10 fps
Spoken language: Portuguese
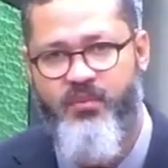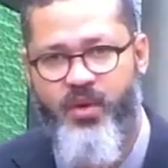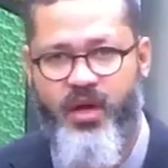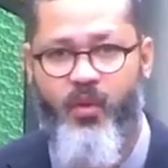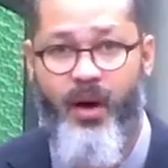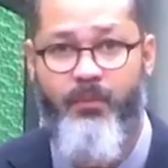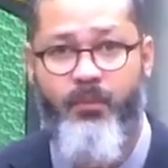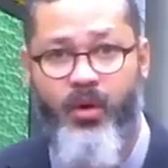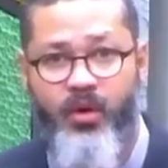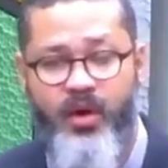Porque o
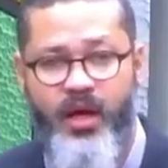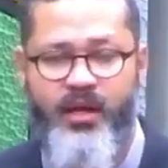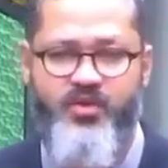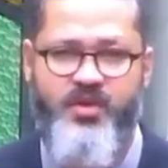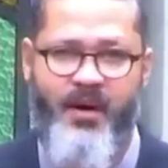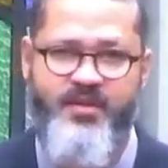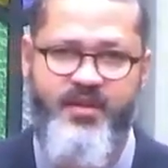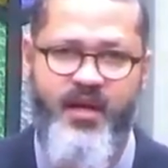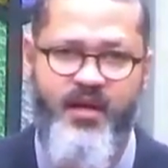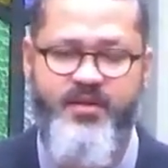amor, ele não se
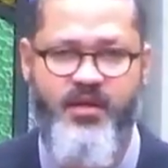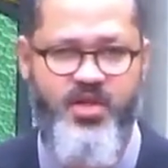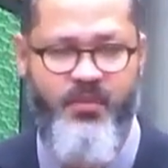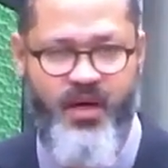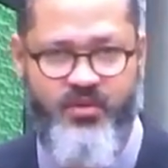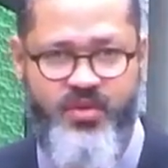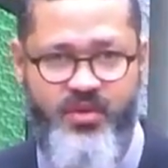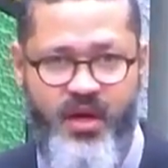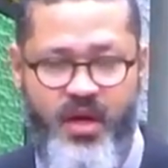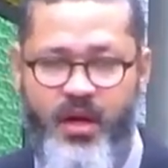baseia em
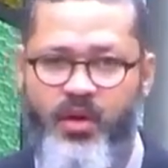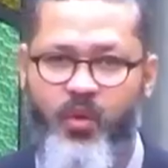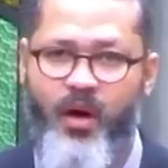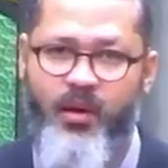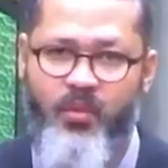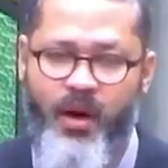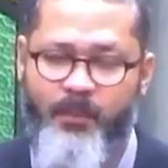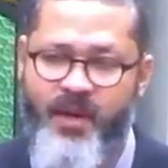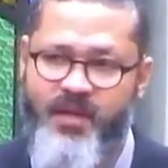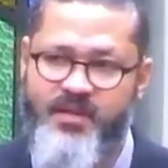sentimentos. Eu não amo
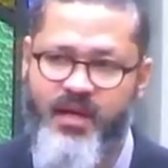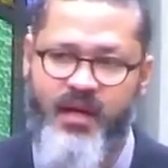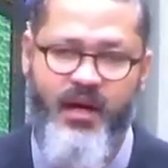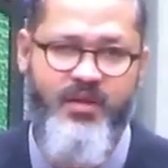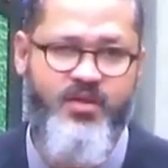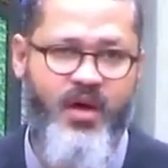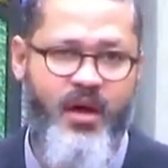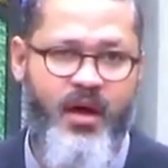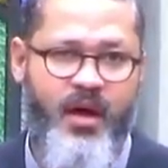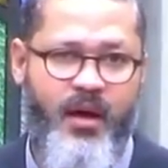apenas aqueles
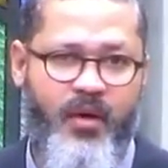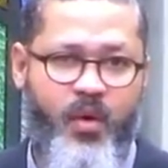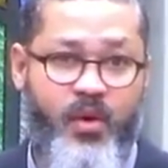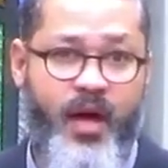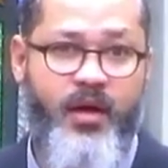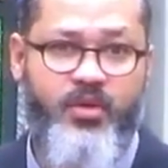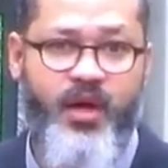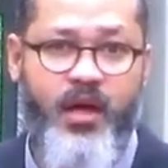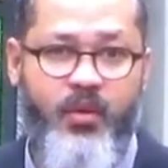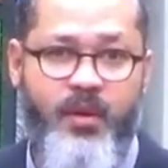é, com quem eu
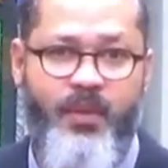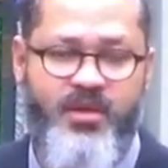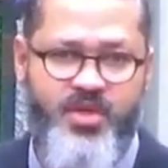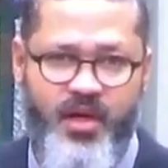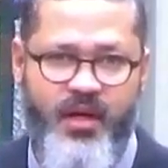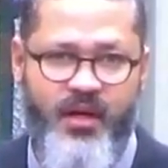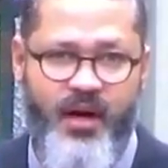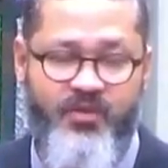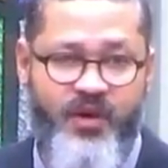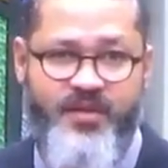tenho empatia,
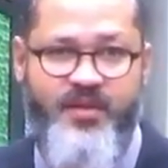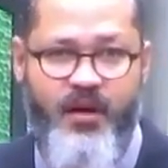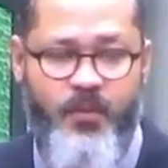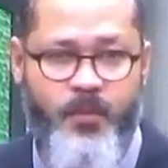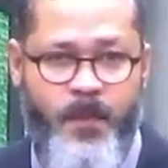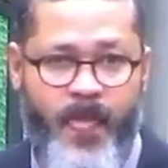afeição.